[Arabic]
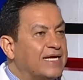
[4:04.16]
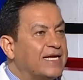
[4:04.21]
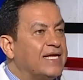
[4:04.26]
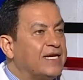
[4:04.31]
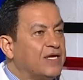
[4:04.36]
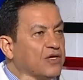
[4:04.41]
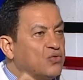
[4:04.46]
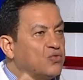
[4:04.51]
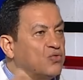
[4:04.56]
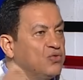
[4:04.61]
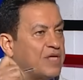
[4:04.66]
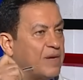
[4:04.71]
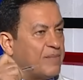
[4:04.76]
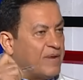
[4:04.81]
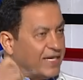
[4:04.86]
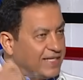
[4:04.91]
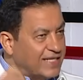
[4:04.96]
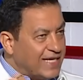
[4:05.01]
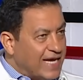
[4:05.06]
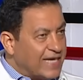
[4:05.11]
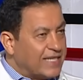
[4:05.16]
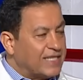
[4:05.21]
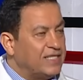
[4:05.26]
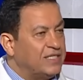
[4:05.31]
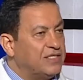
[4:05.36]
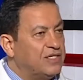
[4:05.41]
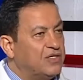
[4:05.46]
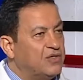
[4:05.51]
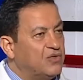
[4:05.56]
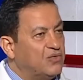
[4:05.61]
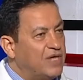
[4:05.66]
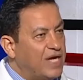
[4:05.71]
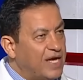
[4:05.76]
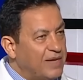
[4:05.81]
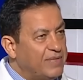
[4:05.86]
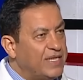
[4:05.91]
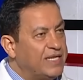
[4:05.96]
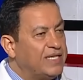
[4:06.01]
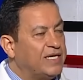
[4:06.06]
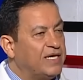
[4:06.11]
كان عنده ضمانه اكيده انه
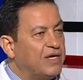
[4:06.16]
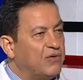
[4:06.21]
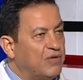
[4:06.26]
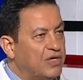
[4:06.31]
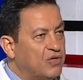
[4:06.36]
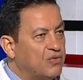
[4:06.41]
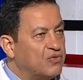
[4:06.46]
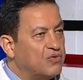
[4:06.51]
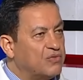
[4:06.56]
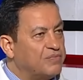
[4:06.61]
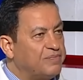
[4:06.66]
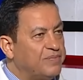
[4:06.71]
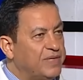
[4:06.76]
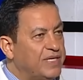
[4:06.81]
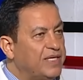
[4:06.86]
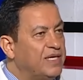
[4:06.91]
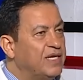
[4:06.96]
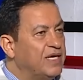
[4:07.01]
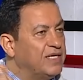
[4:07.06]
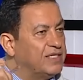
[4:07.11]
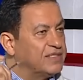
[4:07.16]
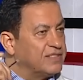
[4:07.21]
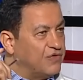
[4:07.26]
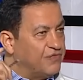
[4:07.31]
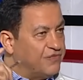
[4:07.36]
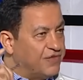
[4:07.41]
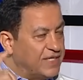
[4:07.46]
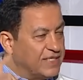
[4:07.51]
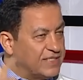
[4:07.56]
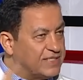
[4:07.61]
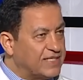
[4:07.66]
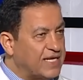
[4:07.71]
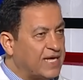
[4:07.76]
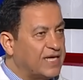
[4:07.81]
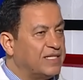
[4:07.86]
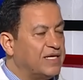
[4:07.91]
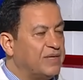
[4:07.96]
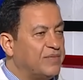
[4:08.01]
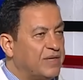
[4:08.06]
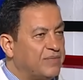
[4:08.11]
الامريكي والاوروبي سوف
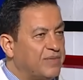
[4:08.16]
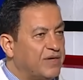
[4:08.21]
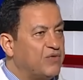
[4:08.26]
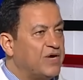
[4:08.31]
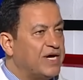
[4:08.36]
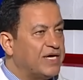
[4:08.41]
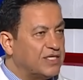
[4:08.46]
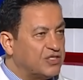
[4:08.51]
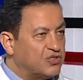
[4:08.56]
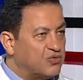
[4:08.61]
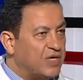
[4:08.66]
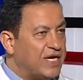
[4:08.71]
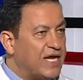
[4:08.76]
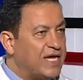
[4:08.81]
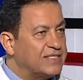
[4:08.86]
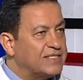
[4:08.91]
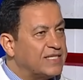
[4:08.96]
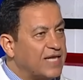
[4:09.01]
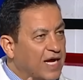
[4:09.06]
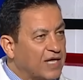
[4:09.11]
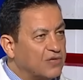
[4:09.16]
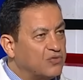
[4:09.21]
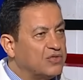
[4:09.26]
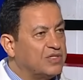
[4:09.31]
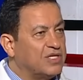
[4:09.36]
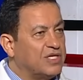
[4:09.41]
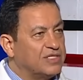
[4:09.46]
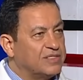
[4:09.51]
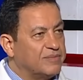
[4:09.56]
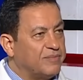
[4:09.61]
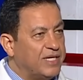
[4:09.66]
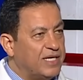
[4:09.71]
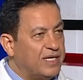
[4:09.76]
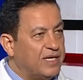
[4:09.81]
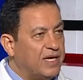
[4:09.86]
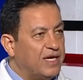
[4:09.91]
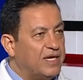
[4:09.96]
يستخدم البوارج والاسلحه ضد حزب الله